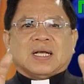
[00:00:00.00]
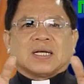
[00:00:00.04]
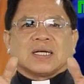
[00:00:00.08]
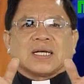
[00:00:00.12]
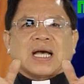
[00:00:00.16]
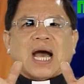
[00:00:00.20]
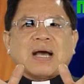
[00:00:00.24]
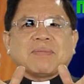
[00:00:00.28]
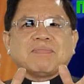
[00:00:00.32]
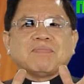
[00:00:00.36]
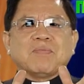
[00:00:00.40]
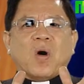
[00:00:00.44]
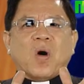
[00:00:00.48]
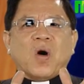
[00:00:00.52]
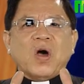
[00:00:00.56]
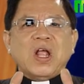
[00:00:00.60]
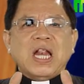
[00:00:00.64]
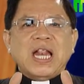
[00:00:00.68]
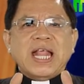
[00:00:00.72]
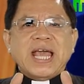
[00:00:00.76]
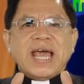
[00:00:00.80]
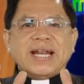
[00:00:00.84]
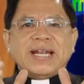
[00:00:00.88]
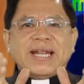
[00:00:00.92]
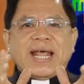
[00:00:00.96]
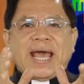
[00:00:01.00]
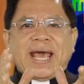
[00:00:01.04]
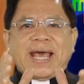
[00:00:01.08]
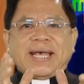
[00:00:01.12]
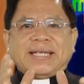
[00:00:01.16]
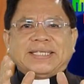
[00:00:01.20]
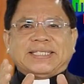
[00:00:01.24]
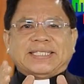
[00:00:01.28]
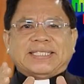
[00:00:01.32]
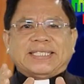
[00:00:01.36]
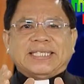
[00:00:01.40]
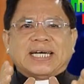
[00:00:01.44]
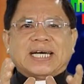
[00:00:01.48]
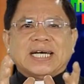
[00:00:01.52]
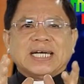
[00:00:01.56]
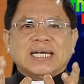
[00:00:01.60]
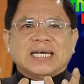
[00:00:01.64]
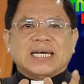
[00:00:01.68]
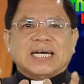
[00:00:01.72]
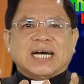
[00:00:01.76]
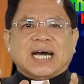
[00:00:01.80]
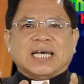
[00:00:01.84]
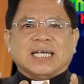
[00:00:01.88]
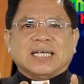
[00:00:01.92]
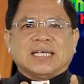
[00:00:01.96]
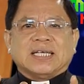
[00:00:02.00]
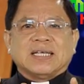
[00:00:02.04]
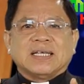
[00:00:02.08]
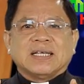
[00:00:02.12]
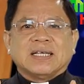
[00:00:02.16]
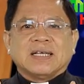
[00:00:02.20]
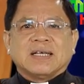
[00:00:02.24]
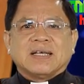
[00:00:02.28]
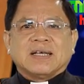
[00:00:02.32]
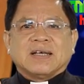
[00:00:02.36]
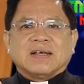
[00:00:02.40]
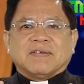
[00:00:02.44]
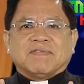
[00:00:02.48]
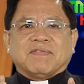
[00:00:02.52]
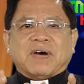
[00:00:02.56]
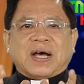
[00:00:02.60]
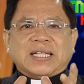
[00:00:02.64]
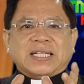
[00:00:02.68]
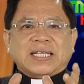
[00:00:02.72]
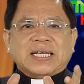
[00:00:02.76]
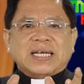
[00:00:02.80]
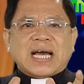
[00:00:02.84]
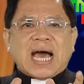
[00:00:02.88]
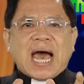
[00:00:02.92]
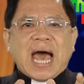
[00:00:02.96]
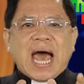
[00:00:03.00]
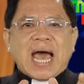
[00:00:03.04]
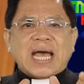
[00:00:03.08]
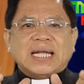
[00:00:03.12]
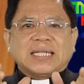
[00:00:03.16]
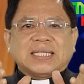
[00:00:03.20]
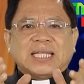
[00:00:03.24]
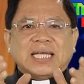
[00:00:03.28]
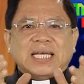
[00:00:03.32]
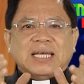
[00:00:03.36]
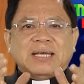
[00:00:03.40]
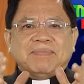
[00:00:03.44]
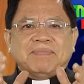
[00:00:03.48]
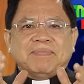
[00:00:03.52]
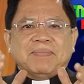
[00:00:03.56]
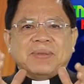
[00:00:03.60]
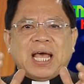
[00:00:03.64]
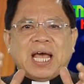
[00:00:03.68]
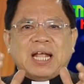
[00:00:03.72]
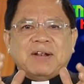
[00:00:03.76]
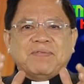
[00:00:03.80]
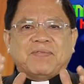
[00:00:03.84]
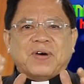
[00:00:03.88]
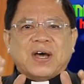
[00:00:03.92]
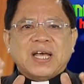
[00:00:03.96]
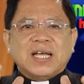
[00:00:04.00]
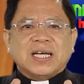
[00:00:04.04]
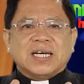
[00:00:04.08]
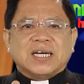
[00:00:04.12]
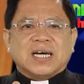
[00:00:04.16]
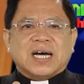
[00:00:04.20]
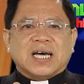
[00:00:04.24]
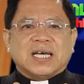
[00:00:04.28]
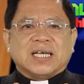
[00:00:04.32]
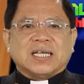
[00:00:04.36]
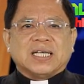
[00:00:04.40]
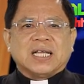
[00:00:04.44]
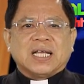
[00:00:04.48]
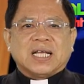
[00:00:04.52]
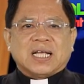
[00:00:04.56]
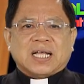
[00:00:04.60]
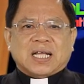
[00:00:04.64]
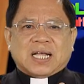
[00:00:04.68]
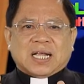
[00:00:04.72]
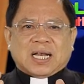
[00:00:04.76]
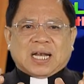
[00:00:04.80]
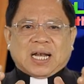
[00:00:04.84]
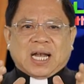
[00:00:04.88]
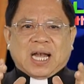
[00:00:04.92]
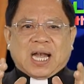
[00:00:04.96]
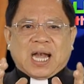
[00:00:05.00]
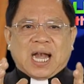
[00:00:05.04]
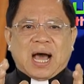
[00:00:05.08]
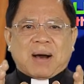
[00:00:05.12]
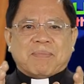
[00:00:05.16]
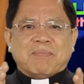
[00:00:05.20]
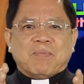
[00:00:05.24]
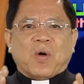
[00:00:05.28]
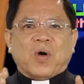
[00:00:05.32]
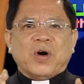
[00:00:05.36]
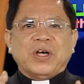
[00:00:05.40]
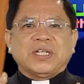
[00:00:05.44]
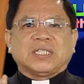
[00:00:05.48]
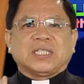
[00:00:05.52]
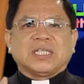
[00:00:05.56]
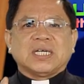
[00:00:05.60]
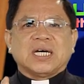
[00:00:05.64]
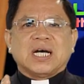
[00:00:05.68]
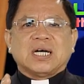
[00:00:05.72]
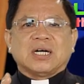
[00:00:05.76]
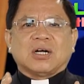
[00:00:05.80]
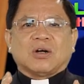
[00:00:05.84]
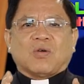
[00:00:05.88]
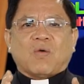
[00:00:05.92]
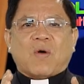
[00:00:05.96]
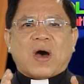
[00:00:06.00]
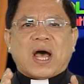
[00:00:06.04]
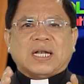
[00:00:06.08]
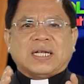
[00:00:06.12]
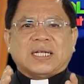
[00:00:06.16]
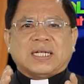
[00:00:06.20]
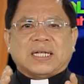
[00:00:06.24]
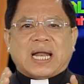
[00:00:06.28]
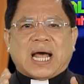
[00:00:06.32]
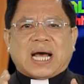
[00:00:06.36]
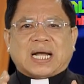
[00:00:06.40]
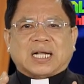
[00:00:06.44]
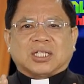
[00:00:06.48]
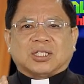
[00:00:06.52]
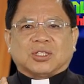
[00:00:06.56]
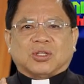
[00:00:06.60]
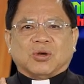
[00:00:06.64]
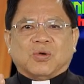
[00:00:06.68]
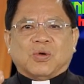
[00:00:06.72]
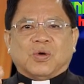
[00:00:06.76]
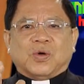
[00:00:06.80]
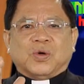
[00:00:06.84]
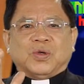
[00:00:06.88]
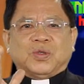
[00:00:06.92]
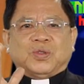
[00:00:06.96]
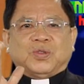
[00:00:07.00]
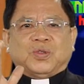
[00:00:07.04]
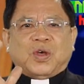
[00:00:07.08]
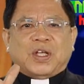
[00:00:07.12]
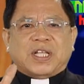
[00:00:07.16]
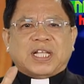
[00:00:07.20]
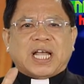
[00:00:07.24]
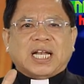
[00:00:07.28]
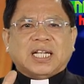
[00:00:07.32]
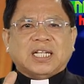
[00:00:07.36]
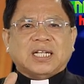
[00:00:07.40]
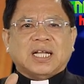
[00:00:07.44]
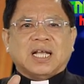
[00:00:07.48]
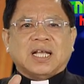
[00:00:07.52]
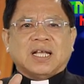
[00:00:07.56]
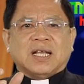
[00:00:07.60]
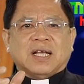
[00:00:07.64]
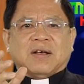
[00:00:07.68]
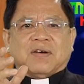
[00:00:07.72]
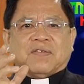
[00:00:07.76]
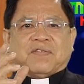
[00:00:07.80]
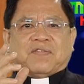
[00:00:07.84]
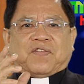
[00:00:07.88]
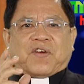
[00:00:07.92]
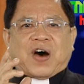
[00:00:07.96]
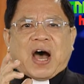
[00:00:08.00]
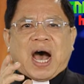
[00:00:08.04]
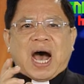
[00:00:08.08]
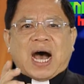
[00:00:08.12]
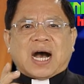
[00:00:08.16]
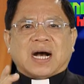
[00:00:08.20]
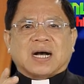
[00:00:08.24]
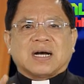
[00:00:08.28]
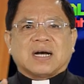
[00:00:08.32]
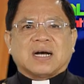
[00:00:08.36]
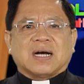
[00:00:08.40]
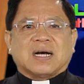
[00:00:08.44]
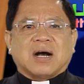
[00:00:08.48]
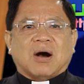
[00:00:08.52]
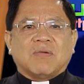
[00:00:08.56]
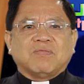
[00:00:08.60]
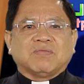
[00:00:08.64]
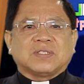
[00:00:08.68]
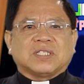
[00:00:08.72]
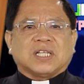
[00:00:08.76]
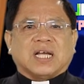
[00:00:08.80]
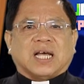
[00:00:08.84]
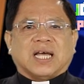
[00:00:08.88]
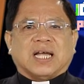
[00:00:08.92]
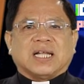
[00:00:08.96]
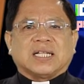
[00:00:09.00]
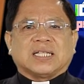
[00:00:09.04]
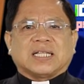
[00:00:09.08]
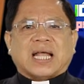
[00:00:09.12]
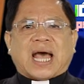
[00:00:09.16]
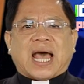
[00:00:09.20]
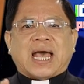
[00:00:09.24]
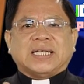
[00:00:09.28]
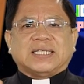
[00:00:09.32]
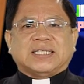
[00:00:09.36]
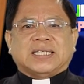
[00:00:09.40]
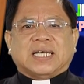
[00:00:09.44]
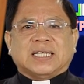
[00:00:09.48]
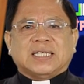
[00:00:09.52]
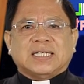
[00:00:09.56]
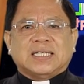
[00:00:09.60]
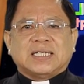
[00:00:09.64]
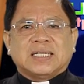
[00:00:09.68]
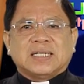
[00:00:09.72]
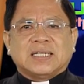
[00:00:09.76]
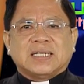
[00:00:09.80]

các mối liên hệ giữa người và những ai tìm đến với người là mối tương quan đặc thù duy nhất và không thể tái diễn